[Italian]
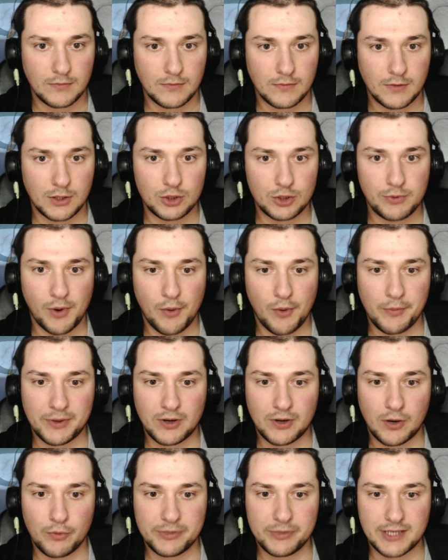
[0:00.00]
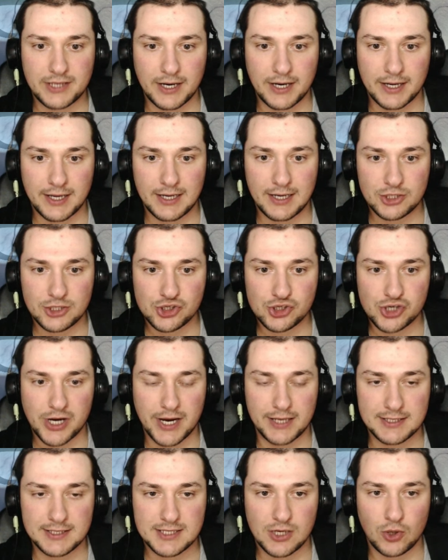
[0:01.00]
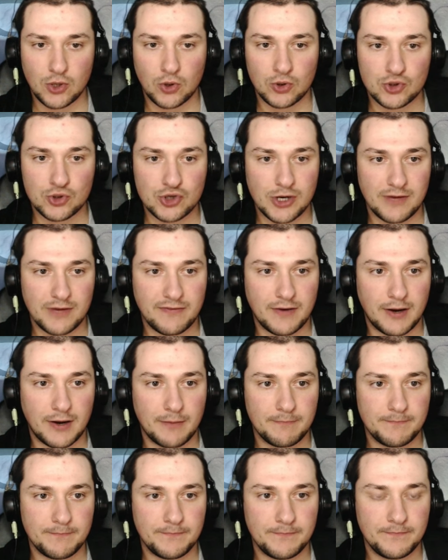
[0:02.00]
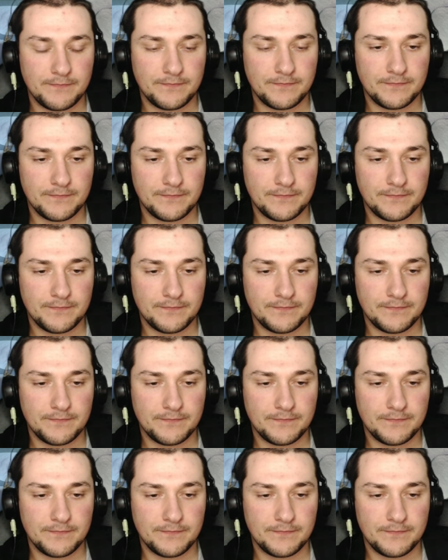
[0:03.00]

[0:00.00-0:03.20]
E dobbiamo aumentare anche l'engine, se no non ce la fa.